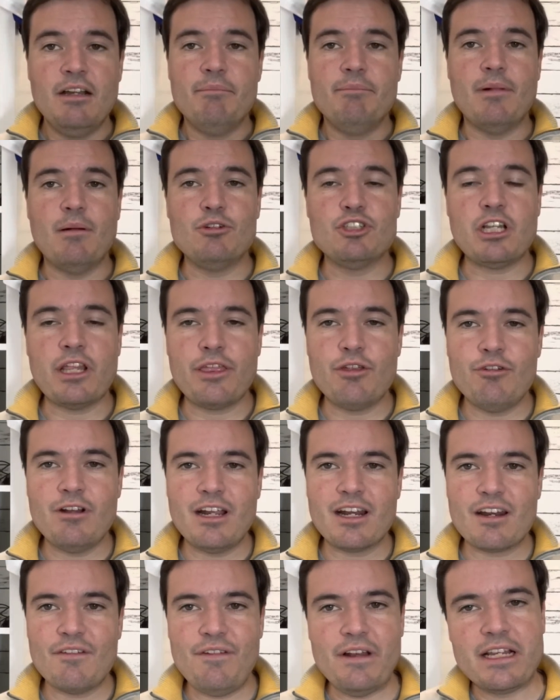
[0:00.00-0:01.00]
Vamos a hacer una
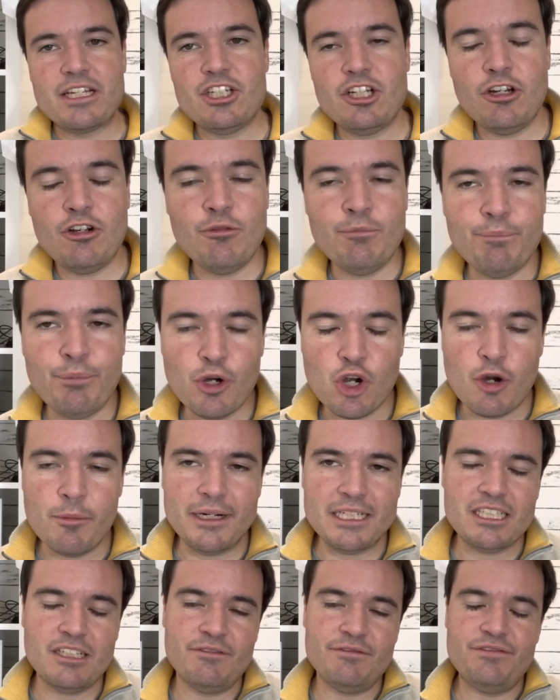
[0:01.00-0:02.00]
reflexión un poco
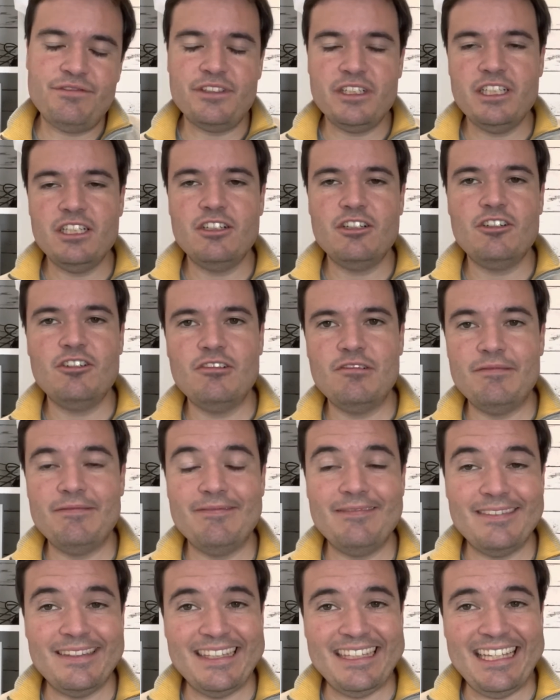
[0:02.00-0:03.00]
más en frío
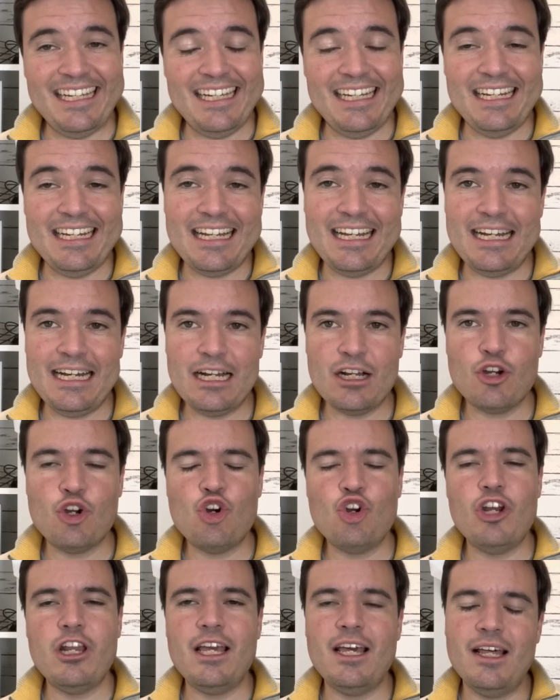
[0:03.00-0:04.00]
de la
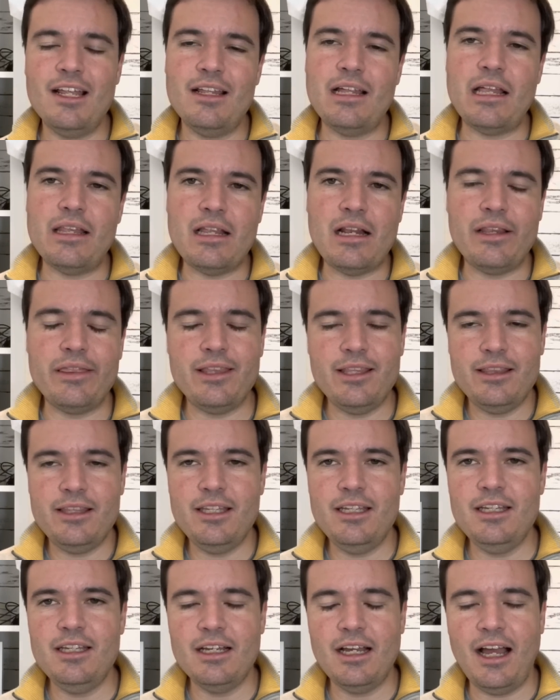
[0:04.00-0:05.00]
goleada del
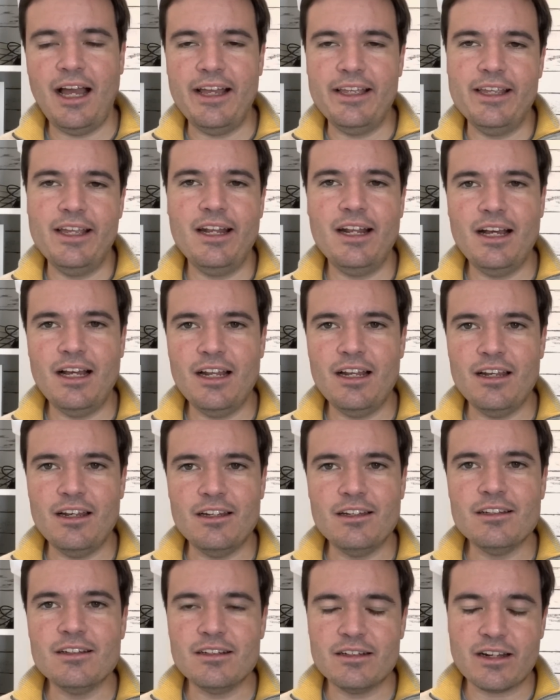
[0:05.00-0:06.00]
City ayer
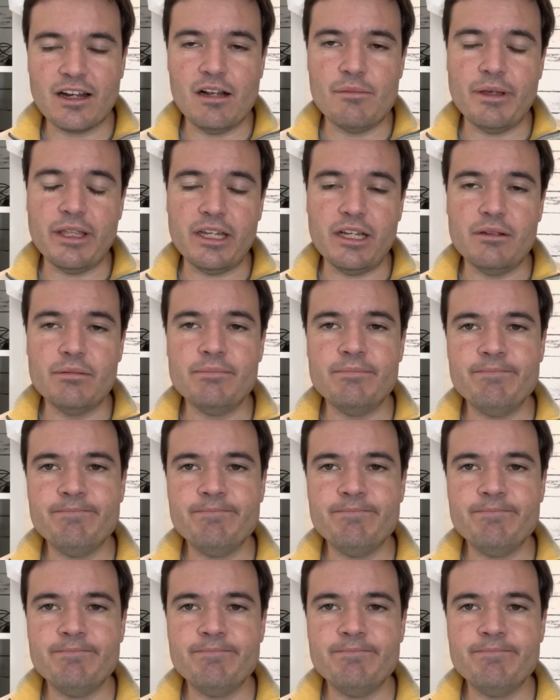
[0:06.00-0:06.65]
al Real Madrid.